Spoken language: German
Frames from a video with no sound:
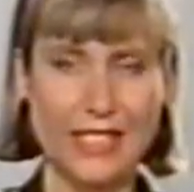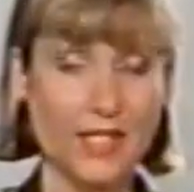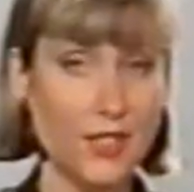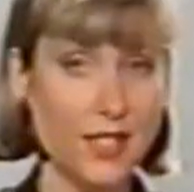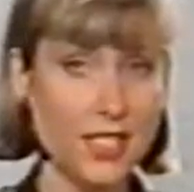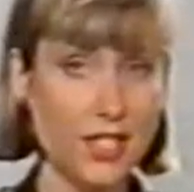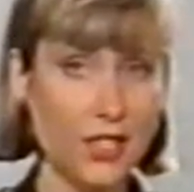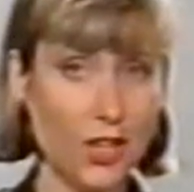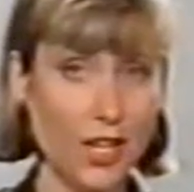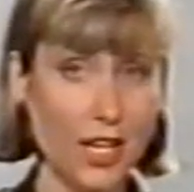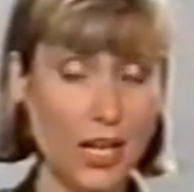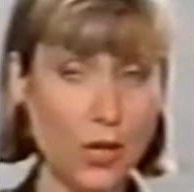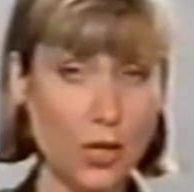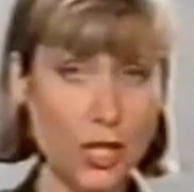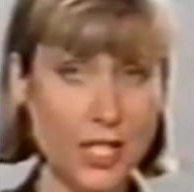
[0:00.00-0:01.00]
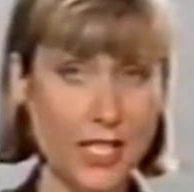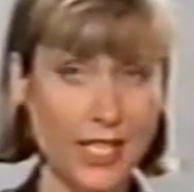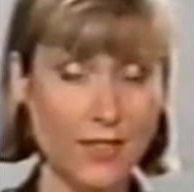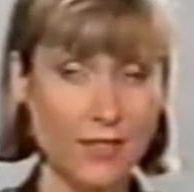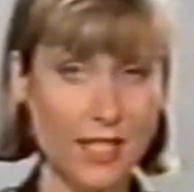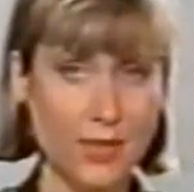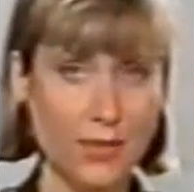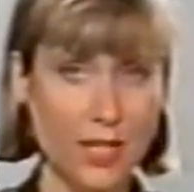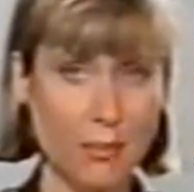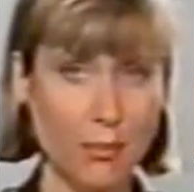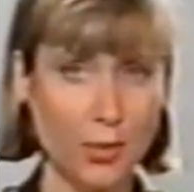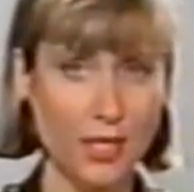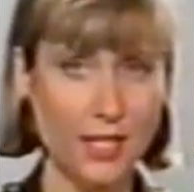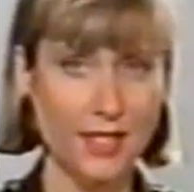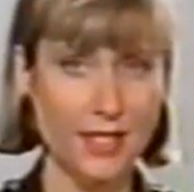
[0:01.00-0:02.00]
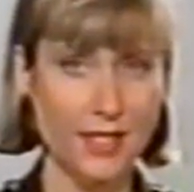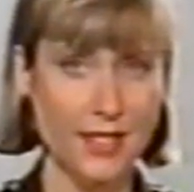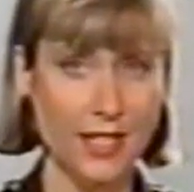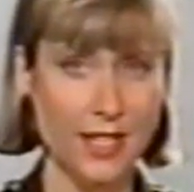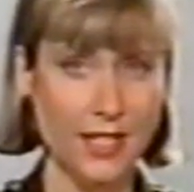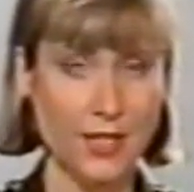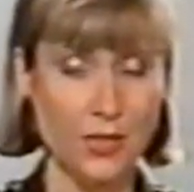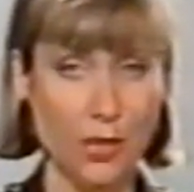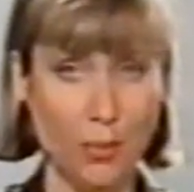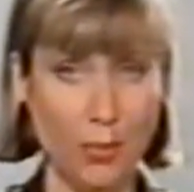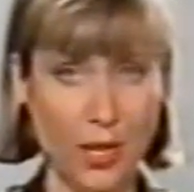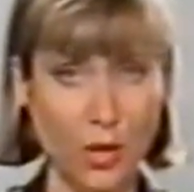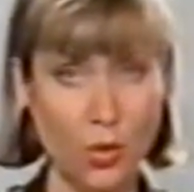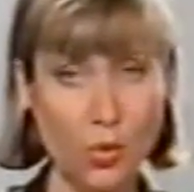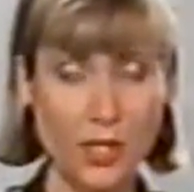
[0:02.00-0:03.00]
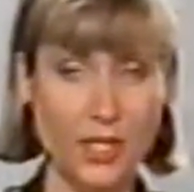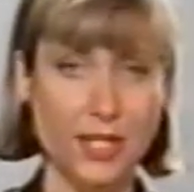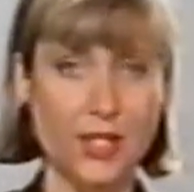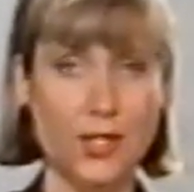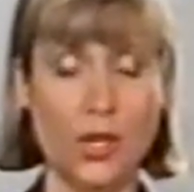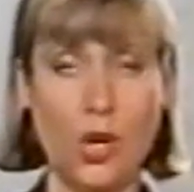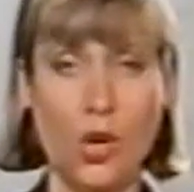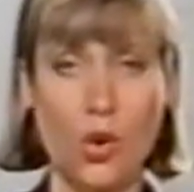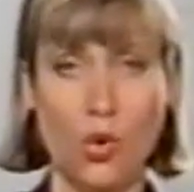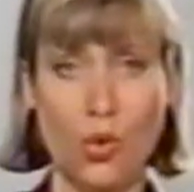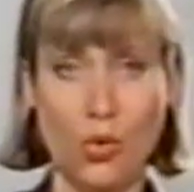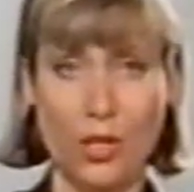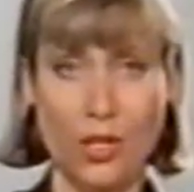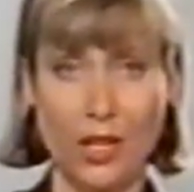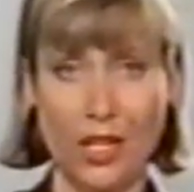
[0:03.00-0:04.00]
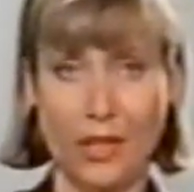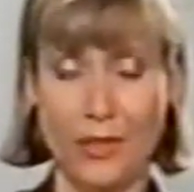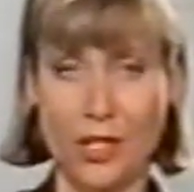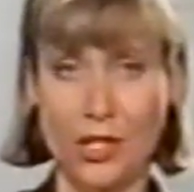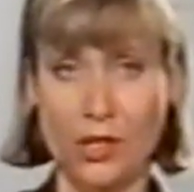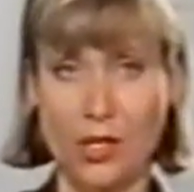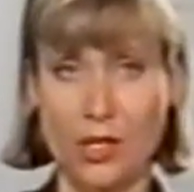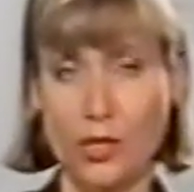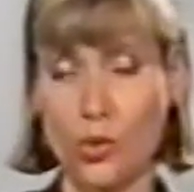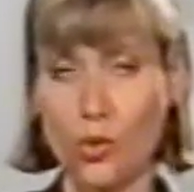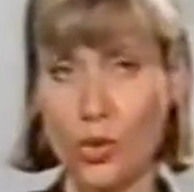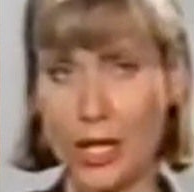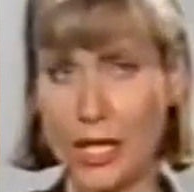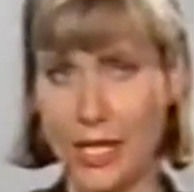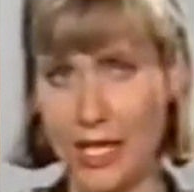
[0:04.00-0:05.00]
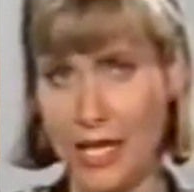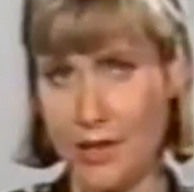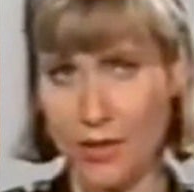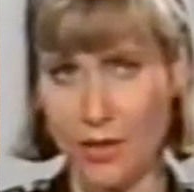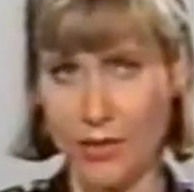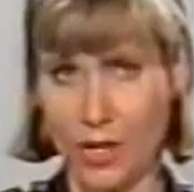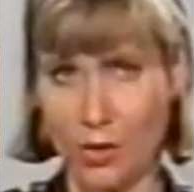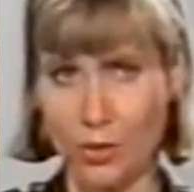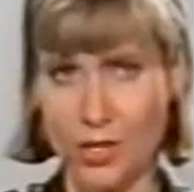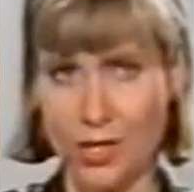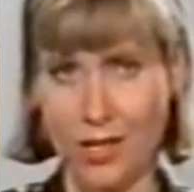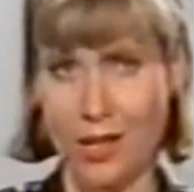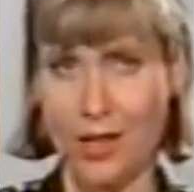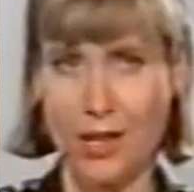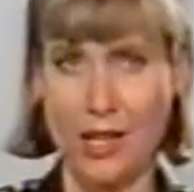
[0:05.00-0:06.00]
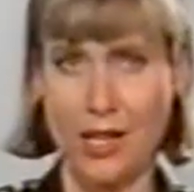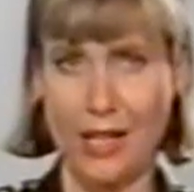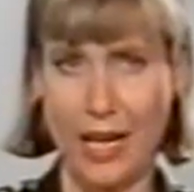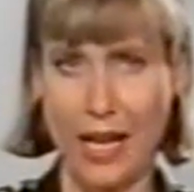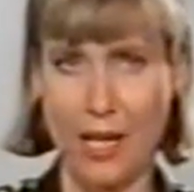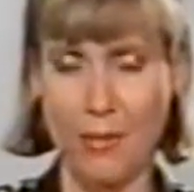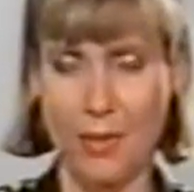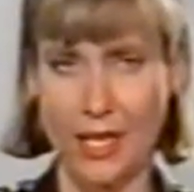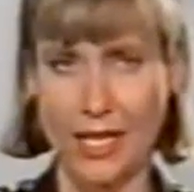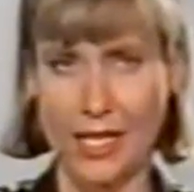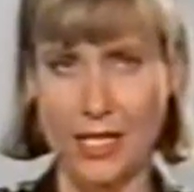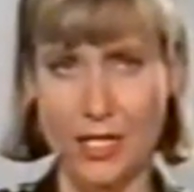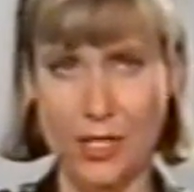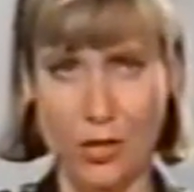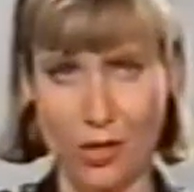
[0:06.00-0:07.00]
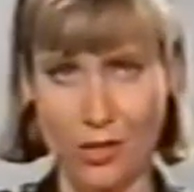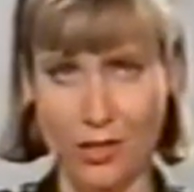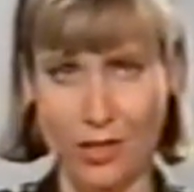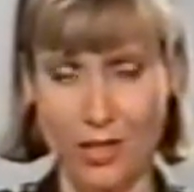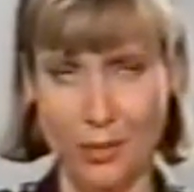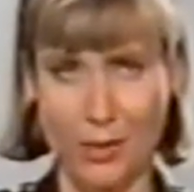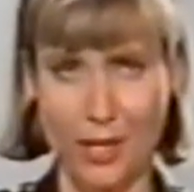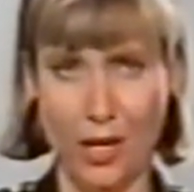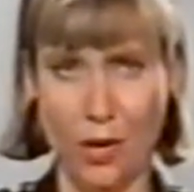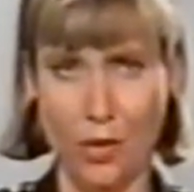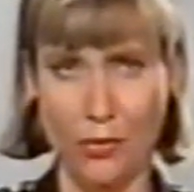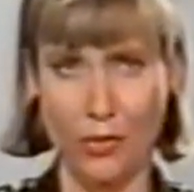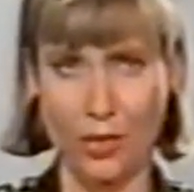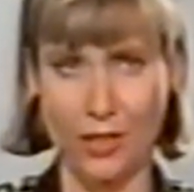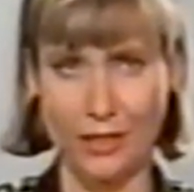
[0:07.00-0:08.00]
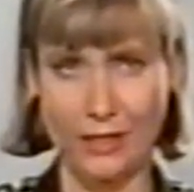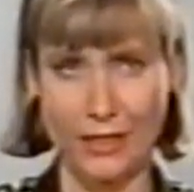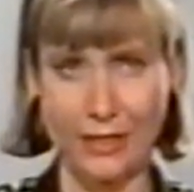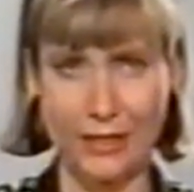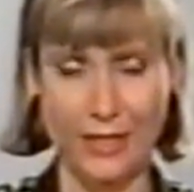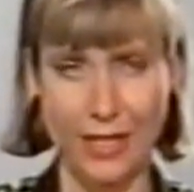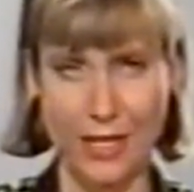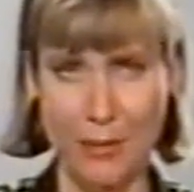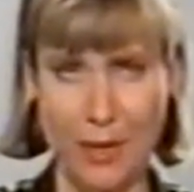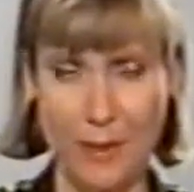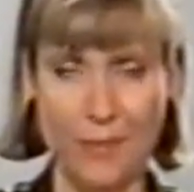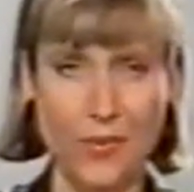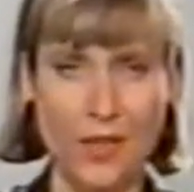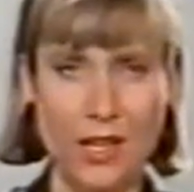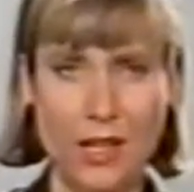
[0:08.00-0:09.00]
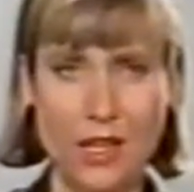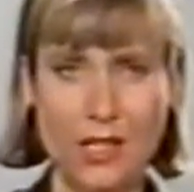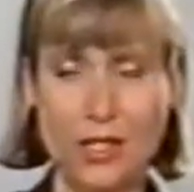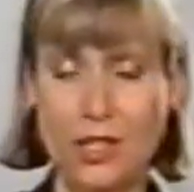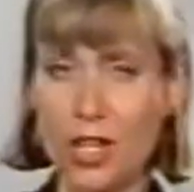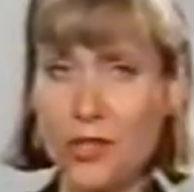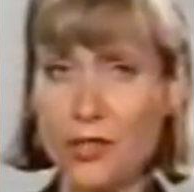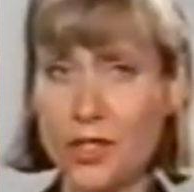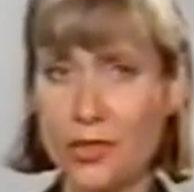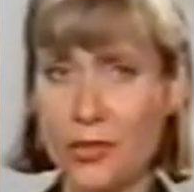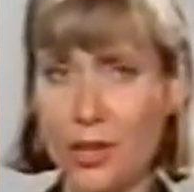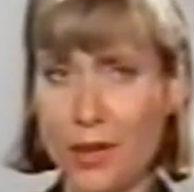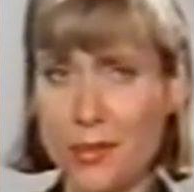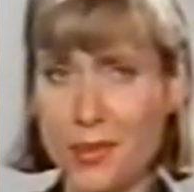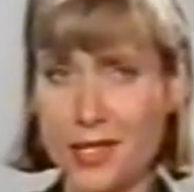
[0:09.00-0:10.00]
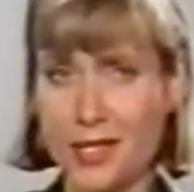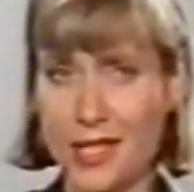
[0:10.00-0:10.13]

Es wird sich noch herausstellen, was für ein Polizist er ist und ob er gut ist oder eventuell so clever wie unser Geheimagent Scott in dem darauffolgenden Krimi. Scott wird vom